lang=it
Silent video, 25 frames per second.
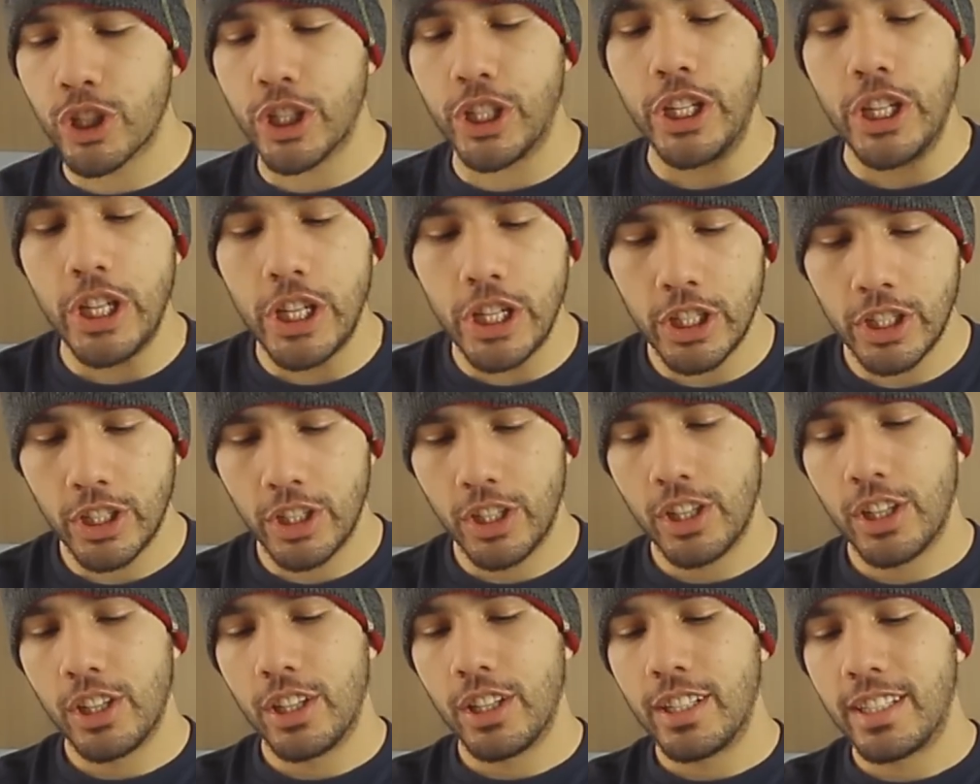sì,
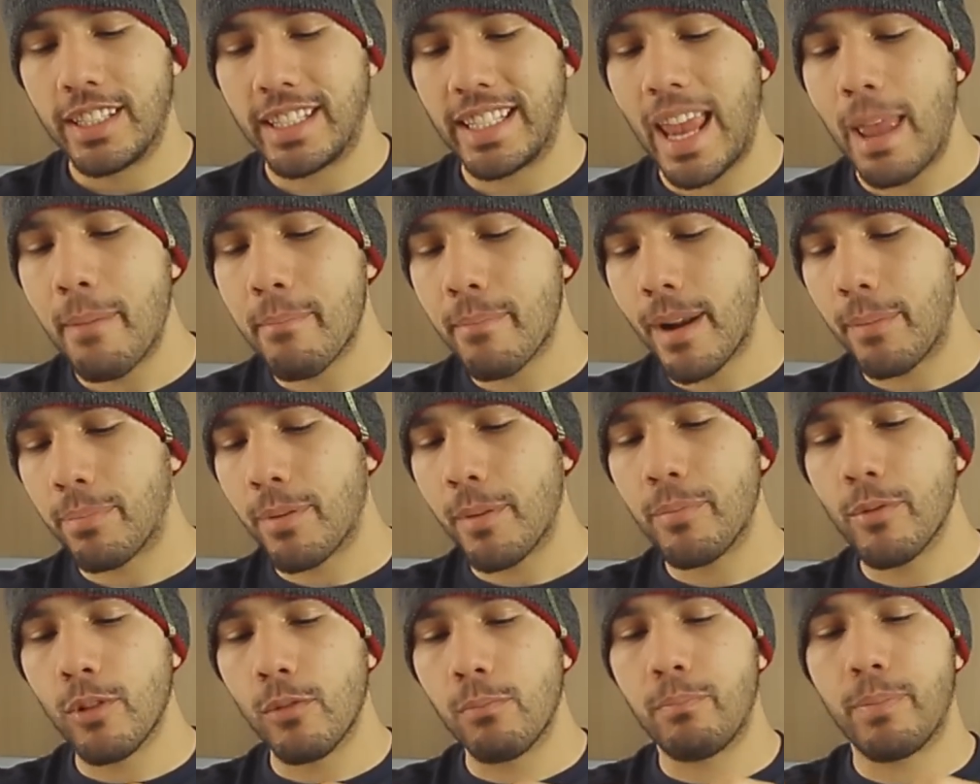sembra
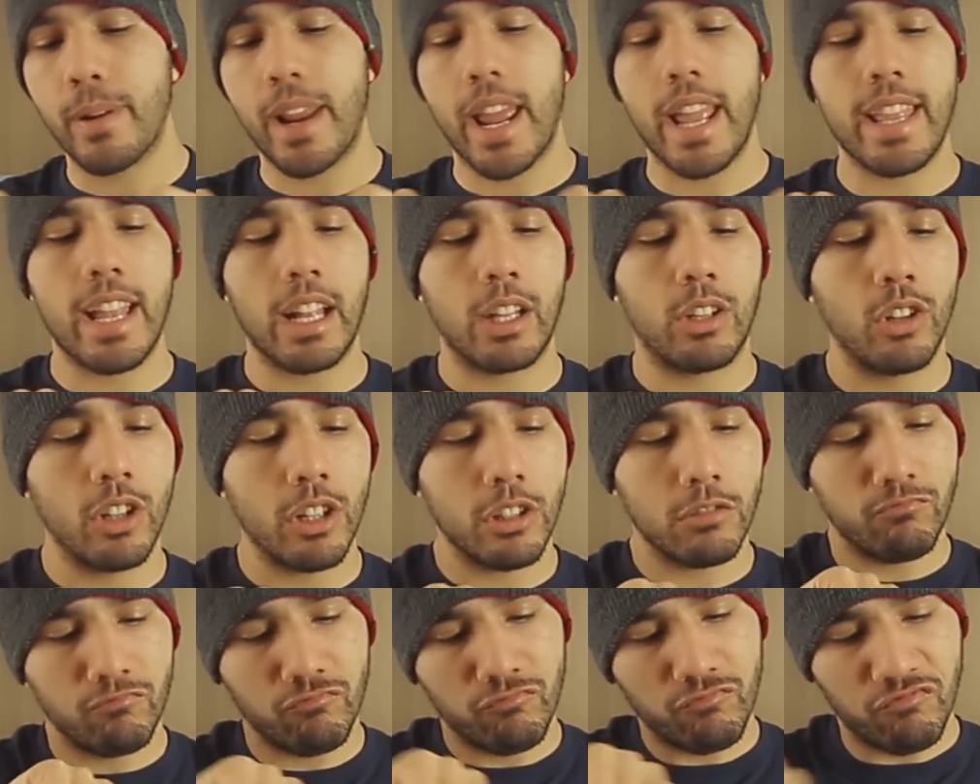proprio il Predator.